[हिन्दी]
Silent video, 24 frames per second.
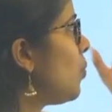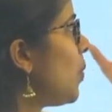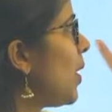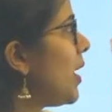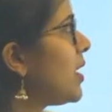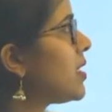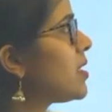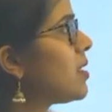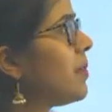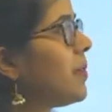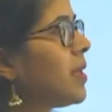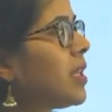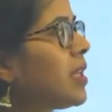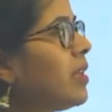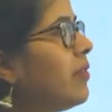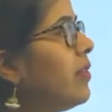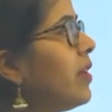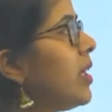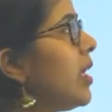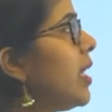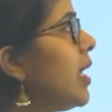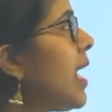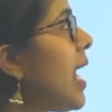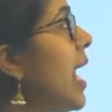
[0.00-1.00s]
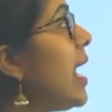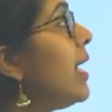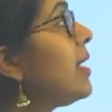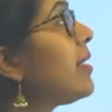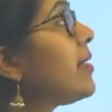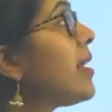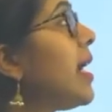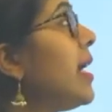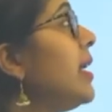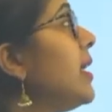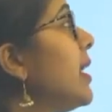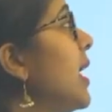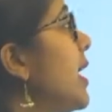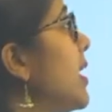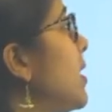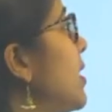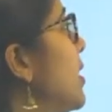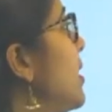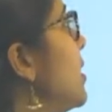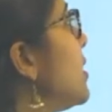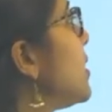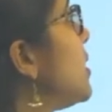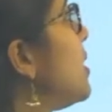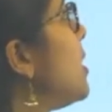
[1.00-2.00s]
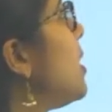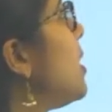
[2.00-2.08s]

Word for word: पॉइंट्स हमें गिवन है एट राइट एंगल्स